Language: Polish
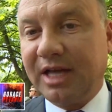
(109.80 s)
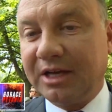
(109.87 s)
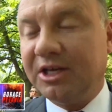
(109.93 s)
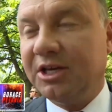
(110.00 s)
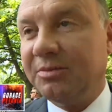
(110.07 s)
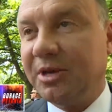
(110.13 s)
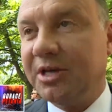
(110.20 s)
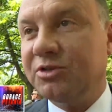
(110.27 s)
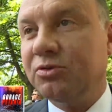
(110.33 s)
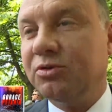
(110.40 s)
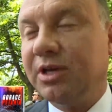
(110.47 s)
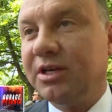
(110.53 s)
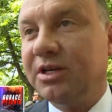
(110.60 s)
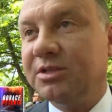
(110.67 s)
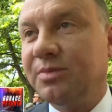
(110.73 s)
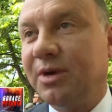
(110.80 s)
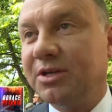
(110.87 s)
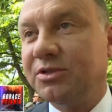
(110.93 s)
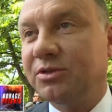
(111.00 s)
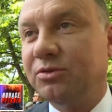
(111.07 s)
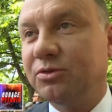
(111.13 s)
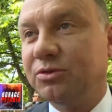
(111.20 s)
Takich miejsc tutaj jest
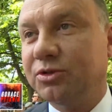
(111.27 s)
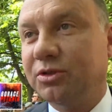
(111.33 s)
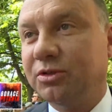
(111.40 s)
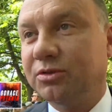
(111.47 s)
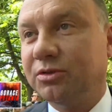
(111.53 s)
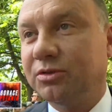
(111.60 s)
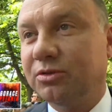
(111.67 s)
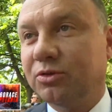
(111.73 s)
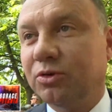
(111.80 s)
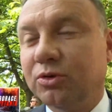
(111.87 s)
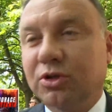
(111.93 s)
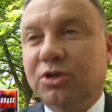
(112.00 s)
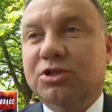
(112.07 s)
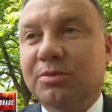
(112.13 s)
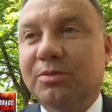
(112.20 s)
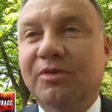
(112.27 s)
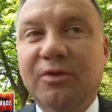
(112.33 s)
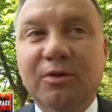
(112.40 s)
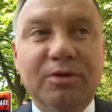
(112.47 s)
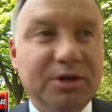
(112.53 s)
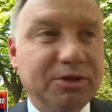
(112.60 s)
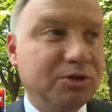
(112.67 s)
bardzo dużo. Trudno
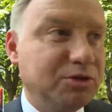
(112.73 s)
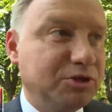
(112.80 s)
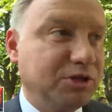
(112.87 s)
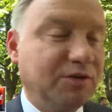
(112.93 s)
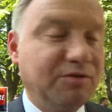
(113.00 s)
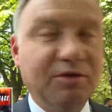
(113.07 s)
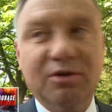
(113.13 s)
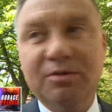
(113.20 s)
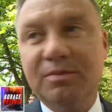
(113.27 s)
sobie w ogóle to dzisiaj